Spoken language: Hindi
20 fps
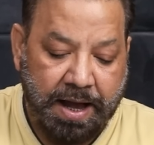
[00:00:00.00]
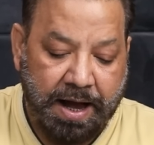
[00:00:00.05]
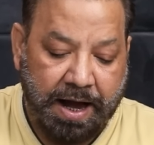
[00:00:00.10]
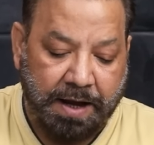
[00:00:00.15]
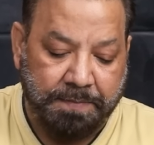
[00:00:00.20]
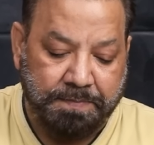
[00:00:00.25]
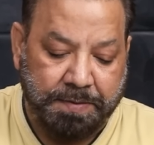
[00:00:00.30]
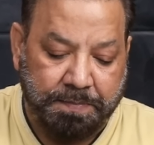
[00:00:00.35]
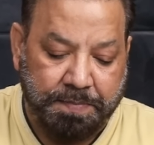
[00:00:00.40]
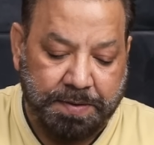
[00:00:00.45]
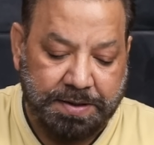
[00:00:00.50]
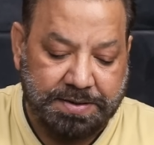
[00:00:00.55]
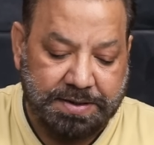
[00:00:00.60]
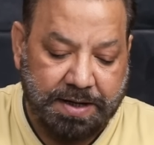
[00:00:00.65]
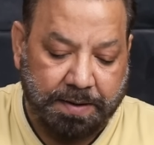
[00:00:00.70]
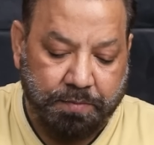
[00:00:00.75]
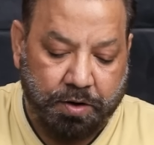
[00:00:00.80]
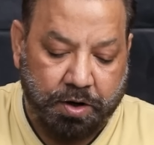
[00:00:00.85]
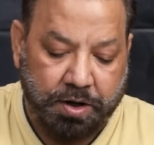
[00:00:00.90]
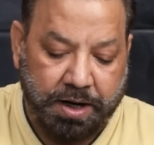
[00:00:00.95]
आईपीपीस
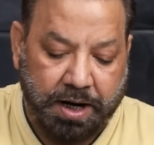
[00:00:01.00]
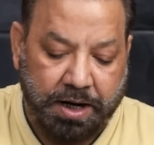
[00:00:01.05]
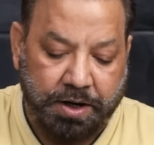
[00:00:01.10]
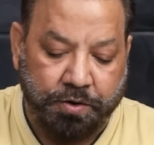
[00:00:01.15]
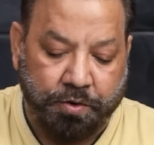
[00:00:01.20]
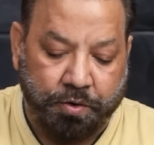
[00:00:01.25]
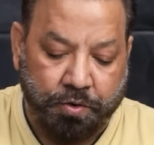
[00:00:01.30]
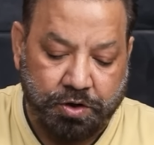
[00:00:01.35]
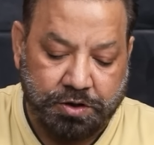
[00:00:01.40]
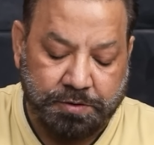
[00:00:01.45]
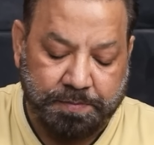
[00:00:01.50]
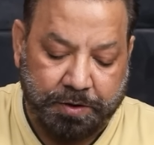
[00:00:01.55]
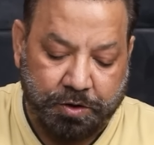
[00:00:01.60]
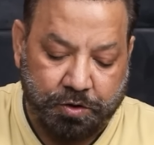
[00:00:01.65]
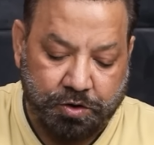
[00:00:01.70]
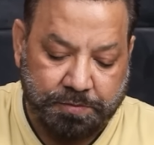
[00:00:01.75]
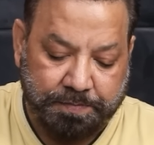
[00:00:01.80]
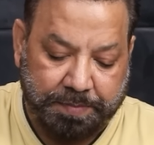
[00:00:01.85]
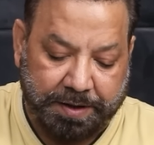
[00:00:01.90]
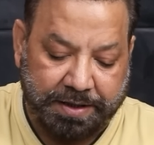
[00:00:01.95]
का बहरान रोज़
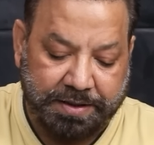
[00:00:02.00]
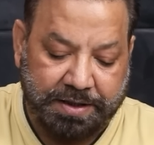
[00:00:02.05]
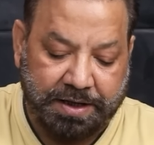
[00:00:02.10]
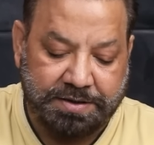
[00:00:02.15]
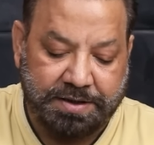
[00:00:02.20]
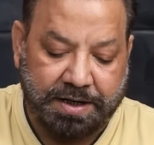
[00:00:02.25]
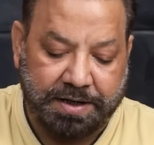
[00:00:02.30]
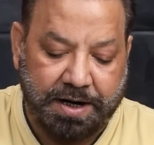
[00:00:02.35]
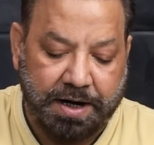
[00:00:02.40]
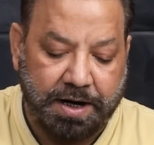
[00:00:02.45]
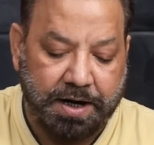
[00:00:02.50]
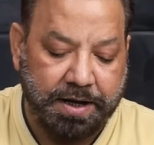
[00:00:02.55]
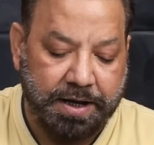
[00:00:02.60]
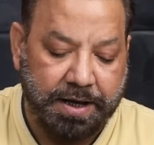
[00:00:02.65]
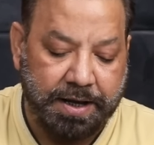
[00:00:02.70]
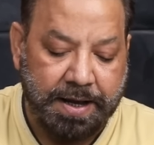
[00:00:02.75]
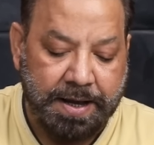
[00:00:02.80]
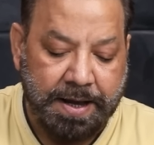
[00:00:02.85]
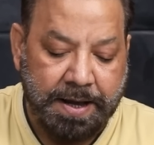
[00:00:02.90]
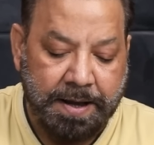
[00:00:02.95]
बरोज़ बढ़ता जा रहा है